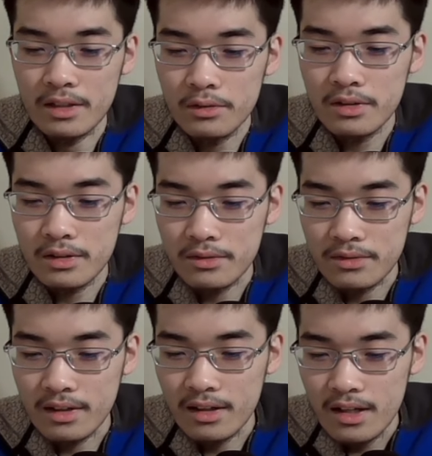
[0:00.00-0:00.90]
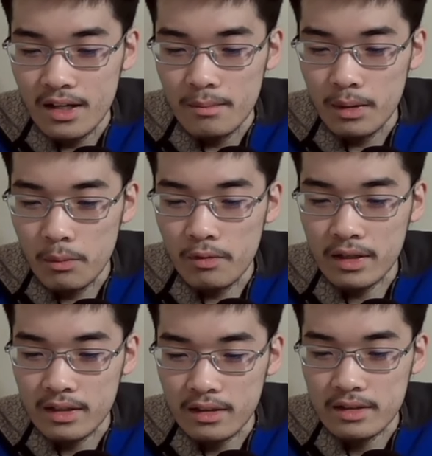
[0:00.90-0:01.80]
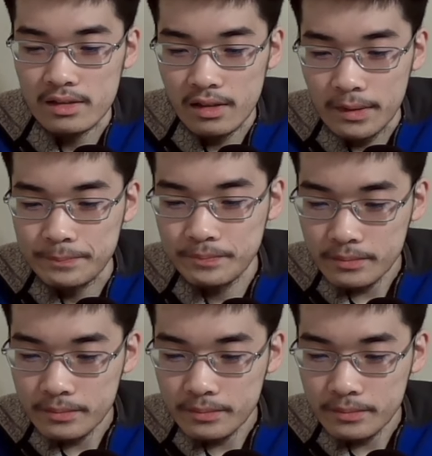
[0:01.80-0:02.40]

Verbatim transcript: なのっていうふうにはまあ思うわけなんですが